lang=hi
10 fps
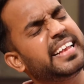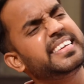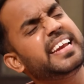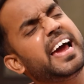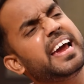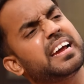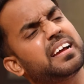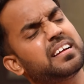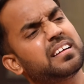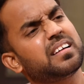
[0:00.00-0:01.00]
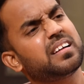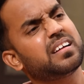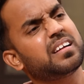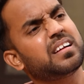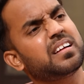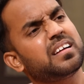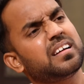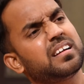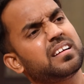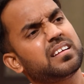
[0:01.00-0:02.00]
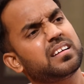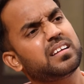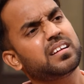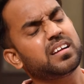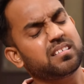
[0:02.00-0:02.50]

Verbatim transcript: जी ने वही किचन में रखते बेटा